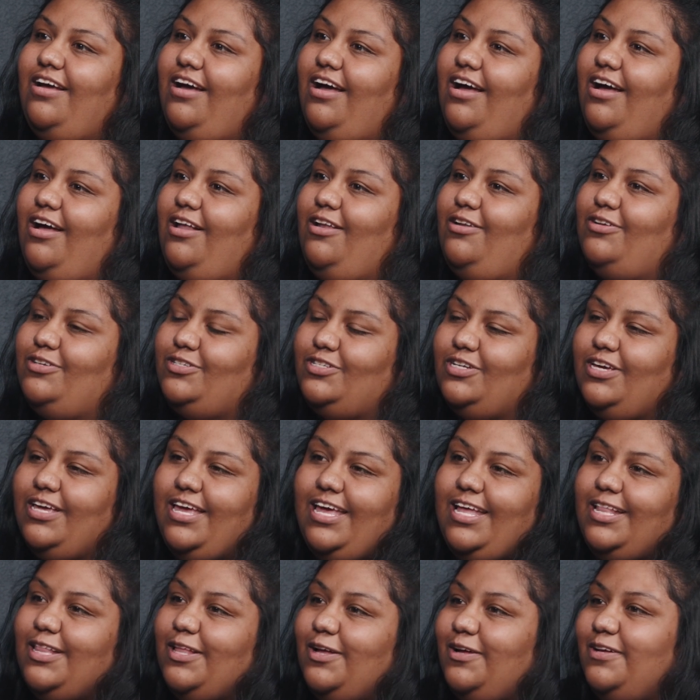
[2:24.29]
a los
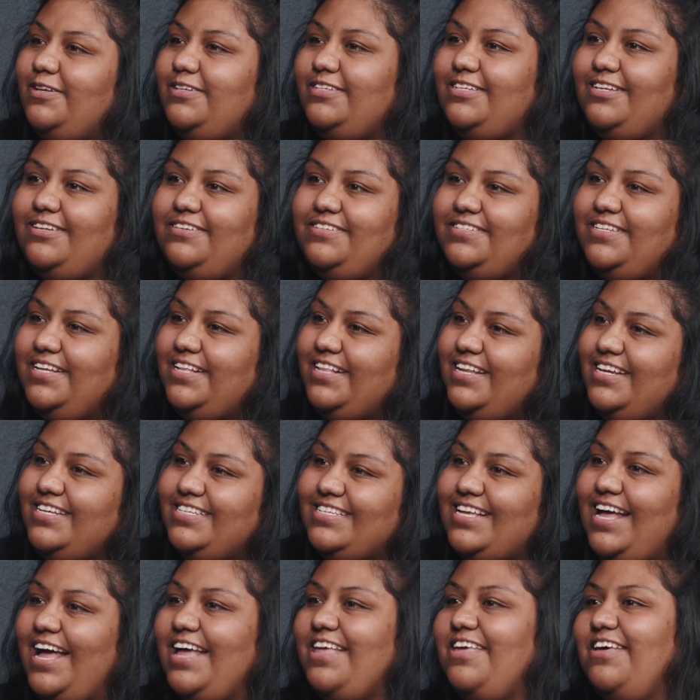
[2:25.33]
chiquitos, los de
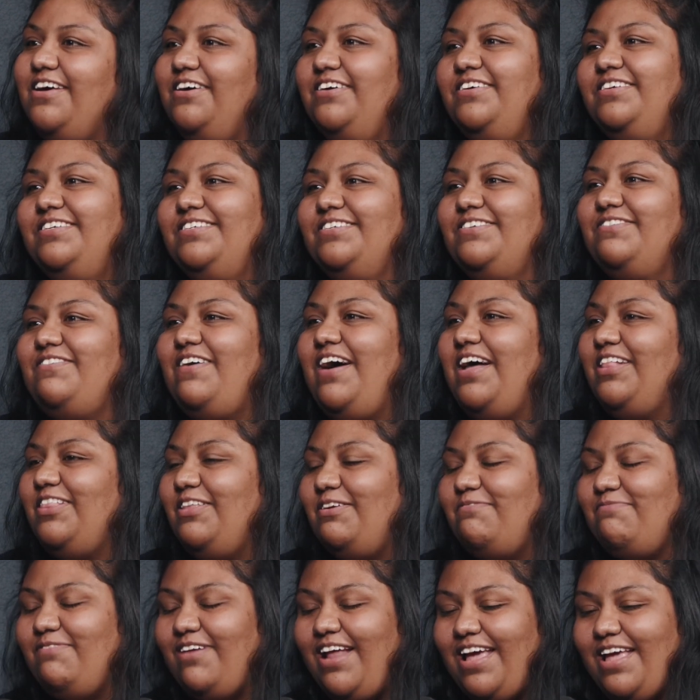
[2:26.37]
3 años,
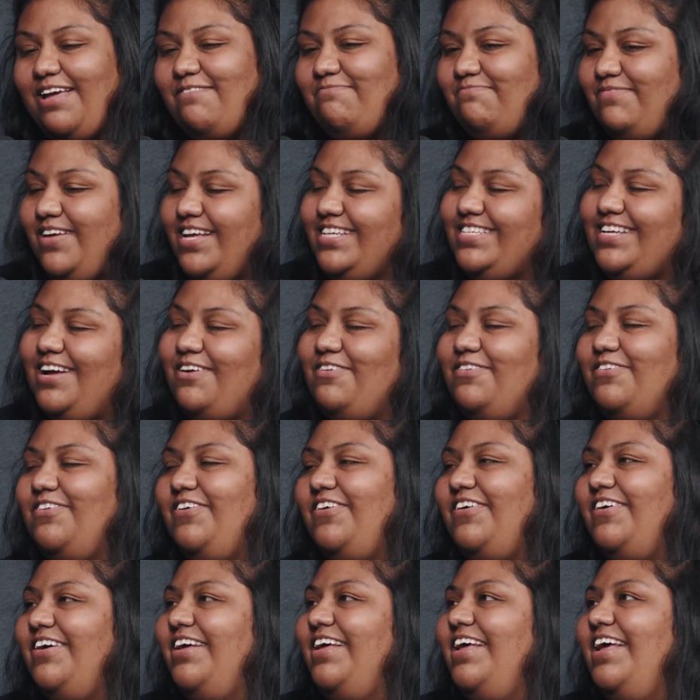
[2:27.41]
4, por ahí empieza
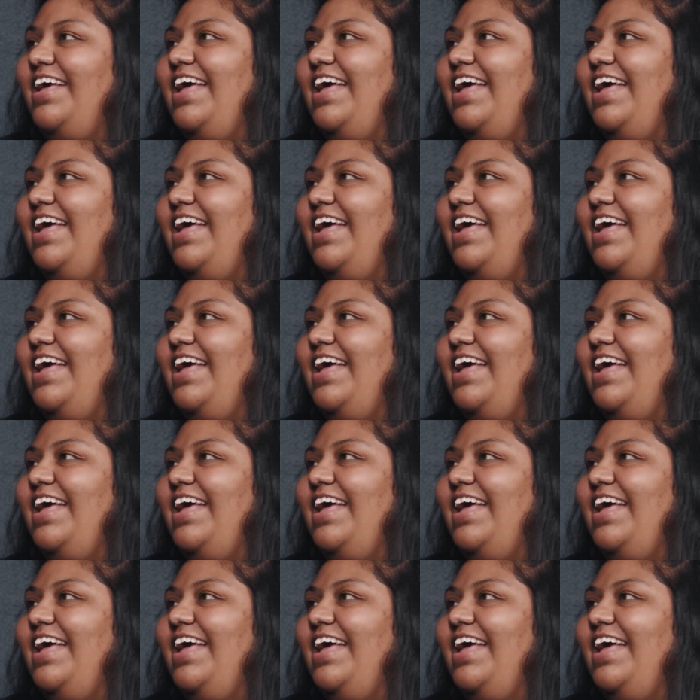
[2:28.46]
uno.